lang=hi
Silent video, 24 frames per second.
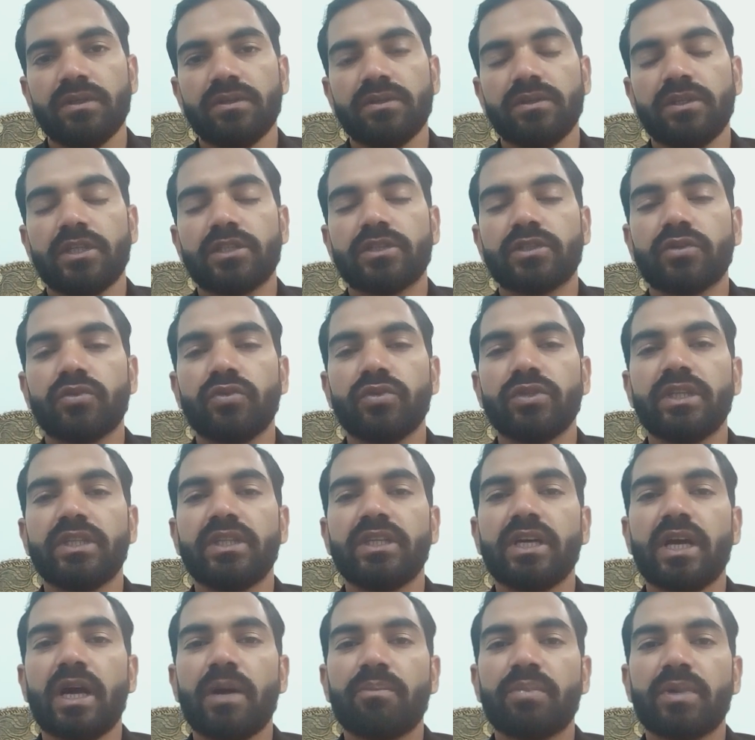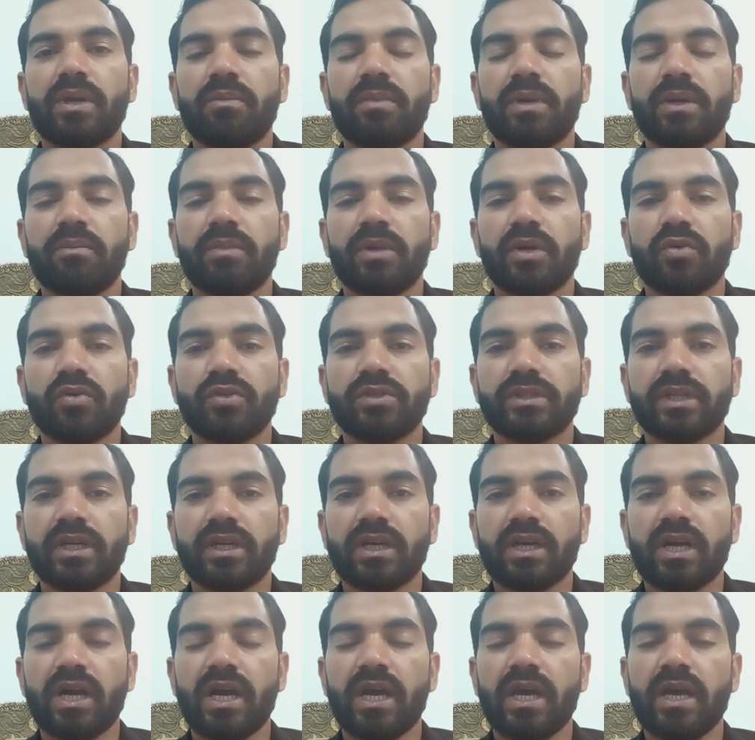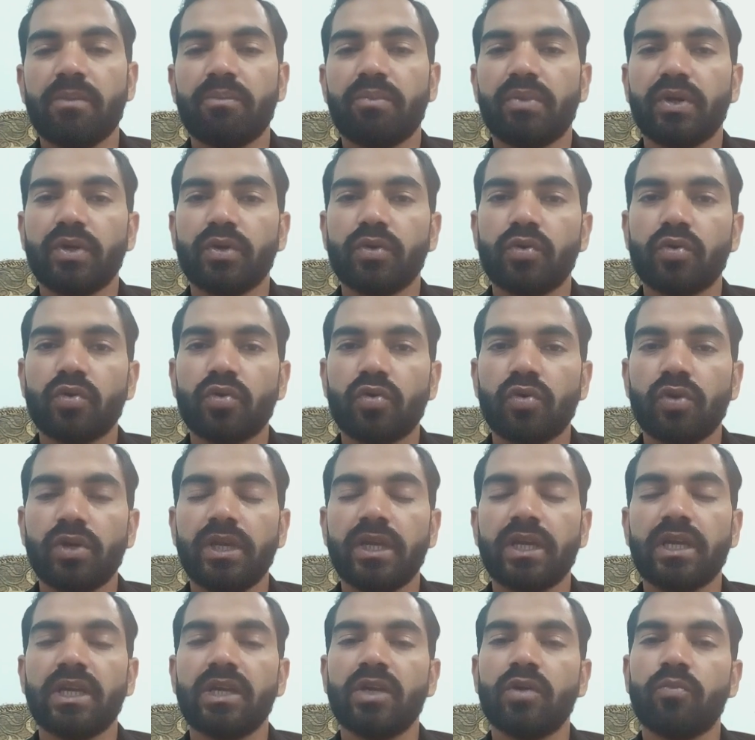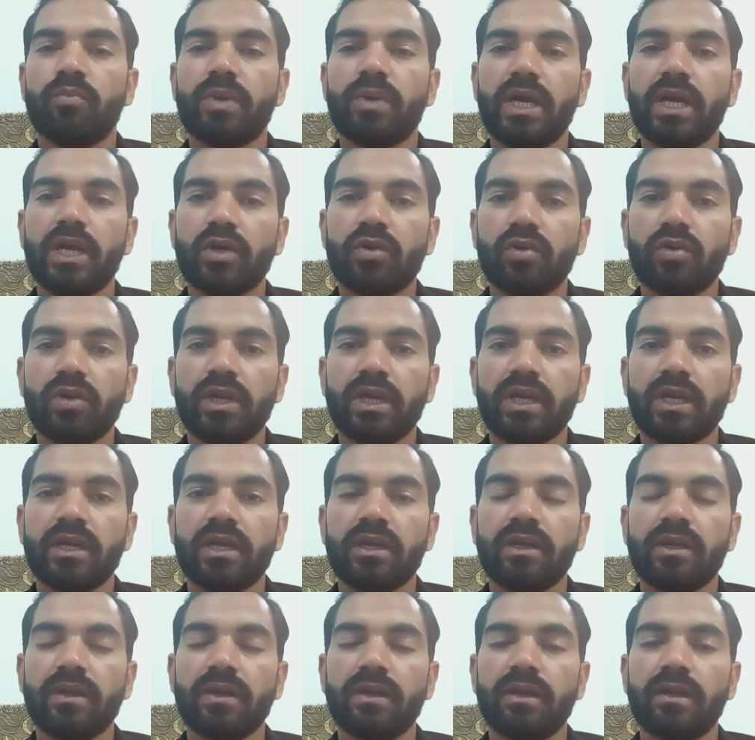दर्शकों यदि आपके मन में कोई शंका है प्रयोग को लेके उपाय को लेके